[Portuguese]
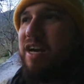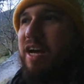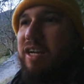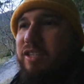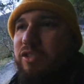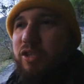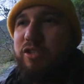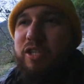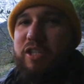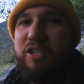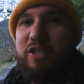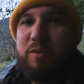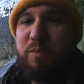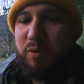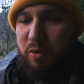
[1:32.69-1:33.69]
Aí eles trouxeram
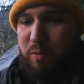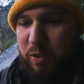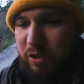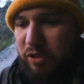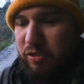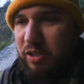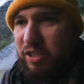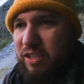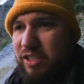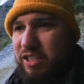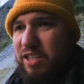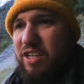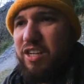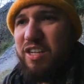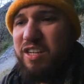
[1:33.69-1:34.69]
a gente pro comecinho da
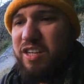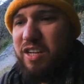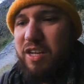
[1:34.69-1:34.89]
trilha.